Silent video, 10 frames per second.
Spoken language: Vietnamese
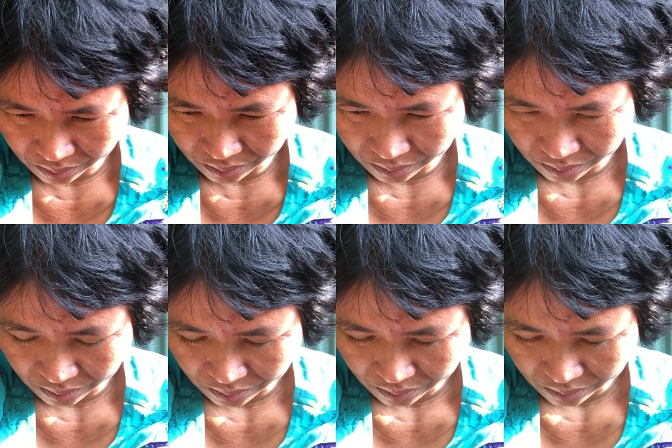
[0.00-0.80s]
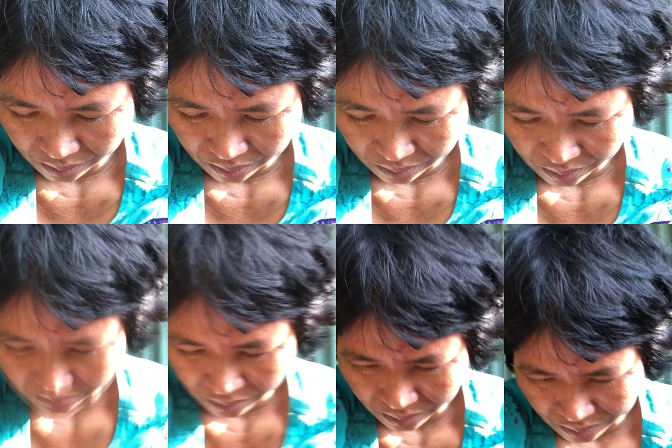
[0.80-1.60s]
Chị Thanh.
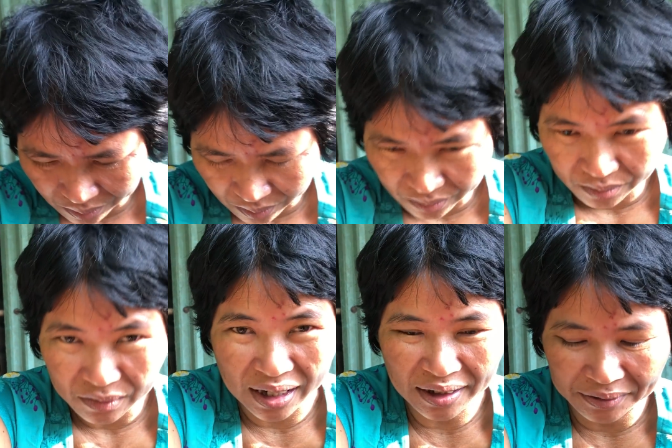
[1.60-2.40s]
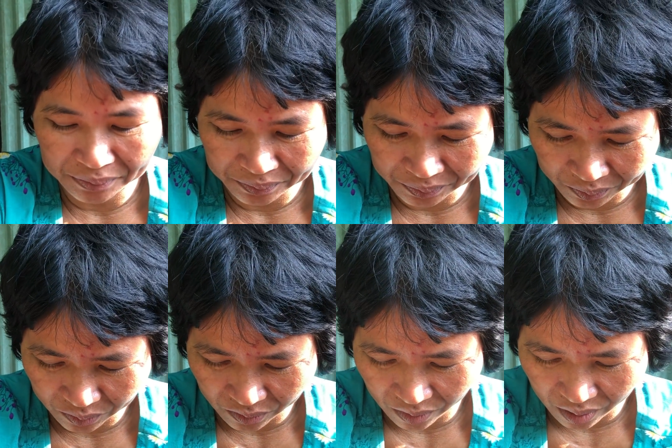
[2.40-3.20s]
Bây giờ chị còn Hả? Có ba mươi tuổi
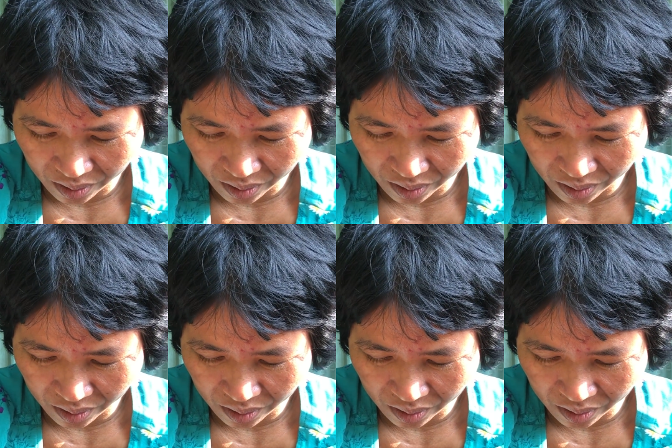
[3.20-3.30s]
à.